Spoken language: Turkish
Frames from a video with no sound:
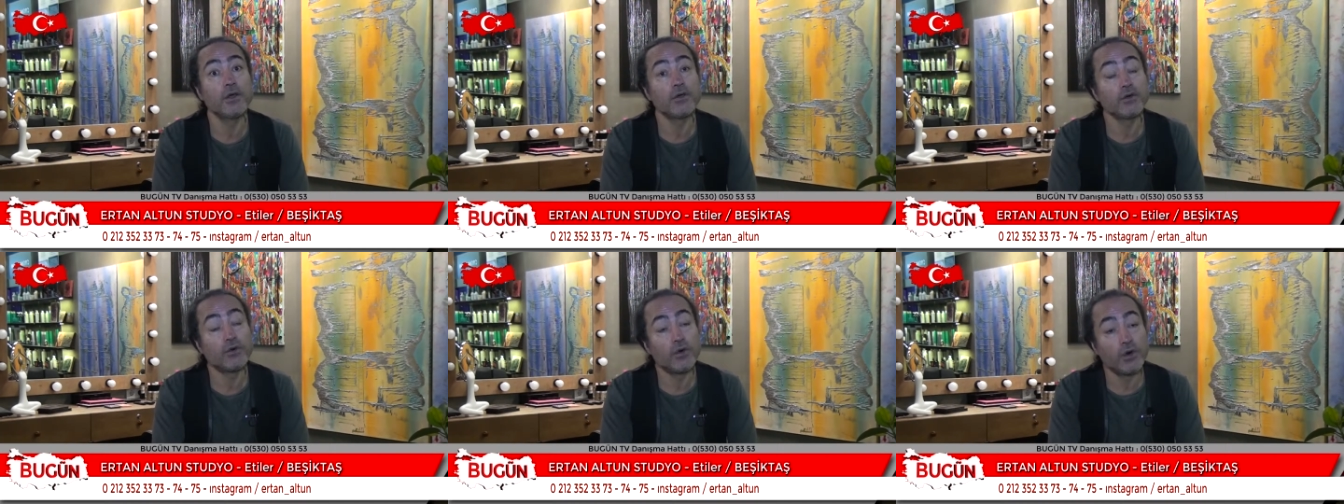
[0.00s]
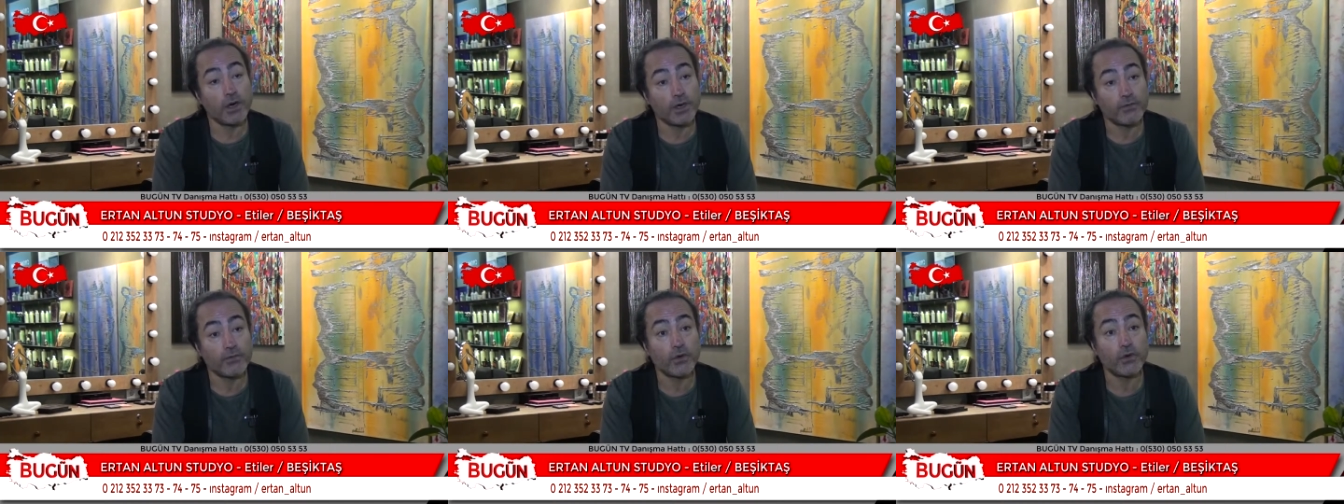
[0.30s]

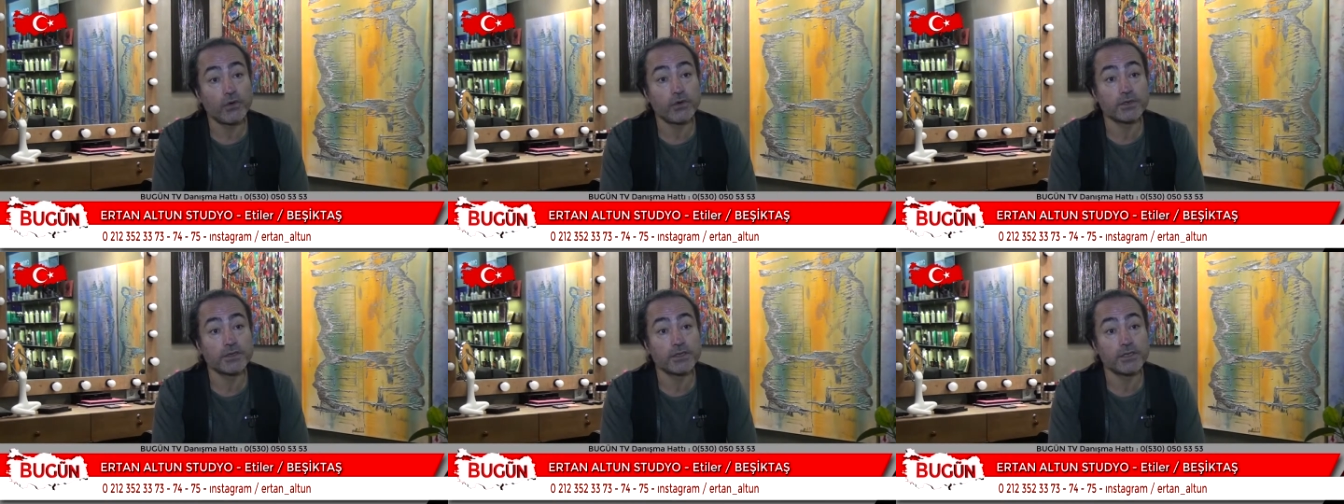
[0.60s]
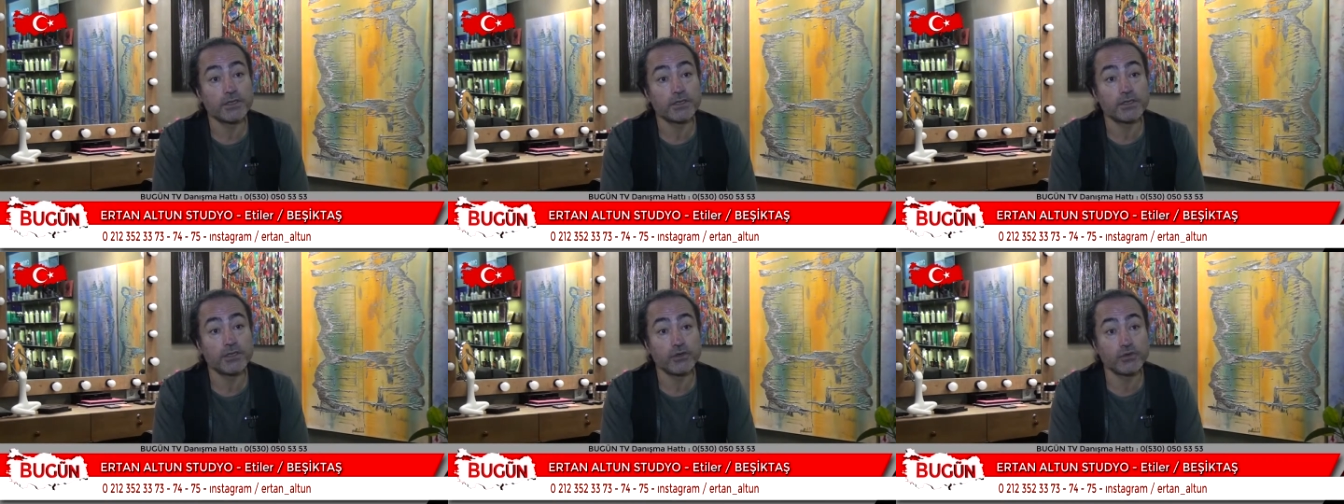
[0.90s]
Kuaförlük
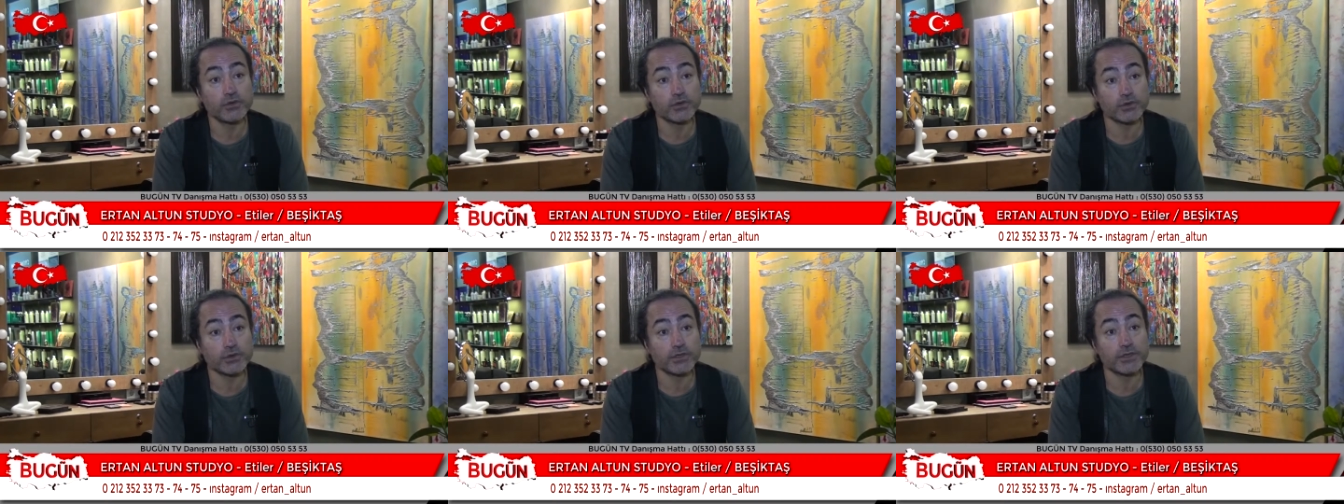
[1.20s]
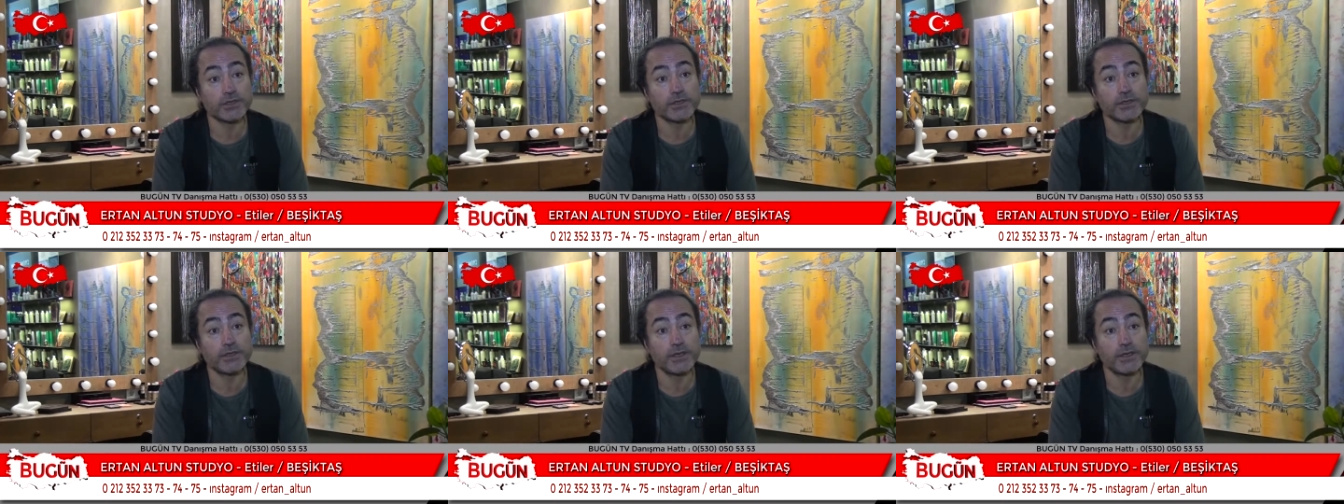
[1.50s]
dalında yurt
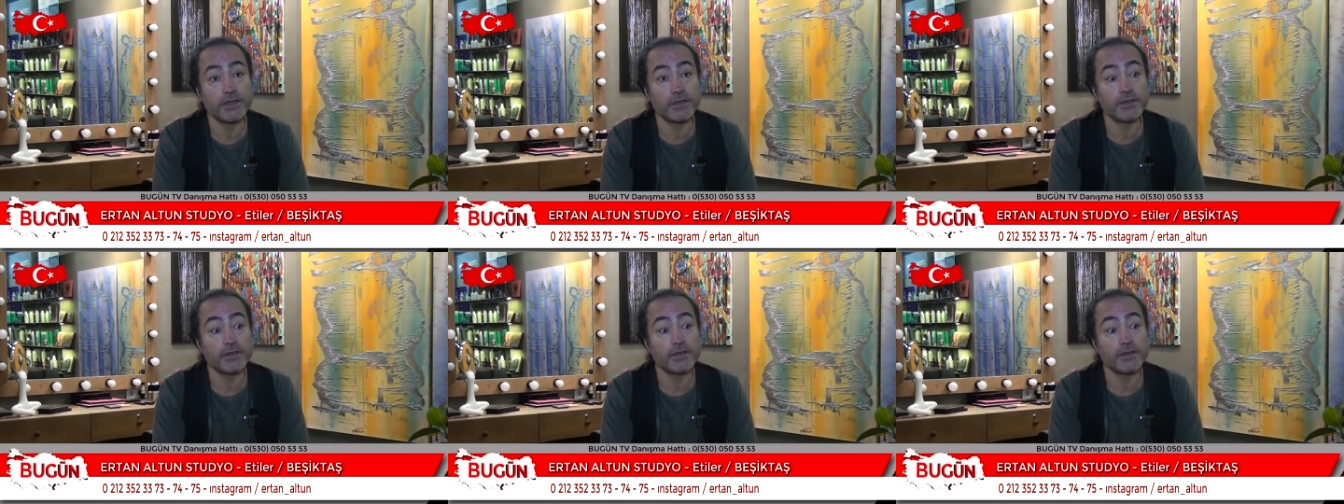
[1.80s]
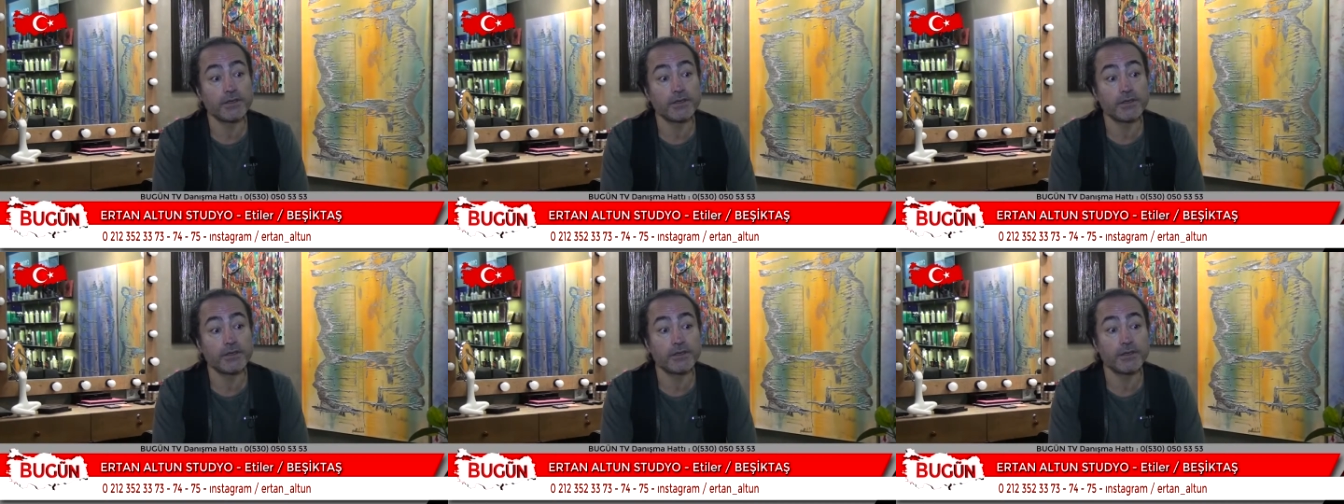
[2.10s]
dışında
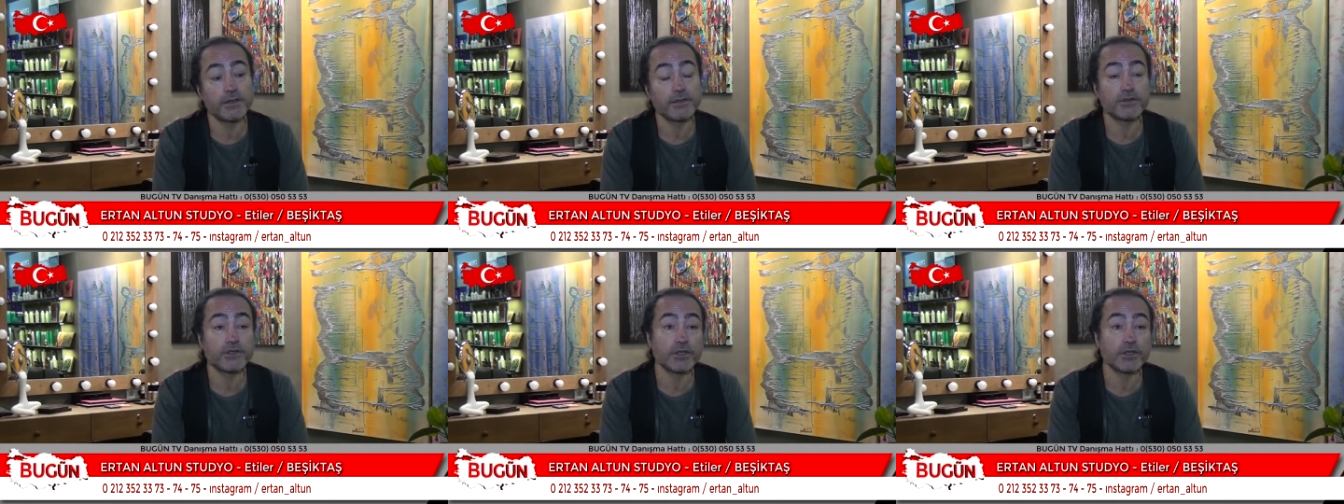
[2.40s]
e,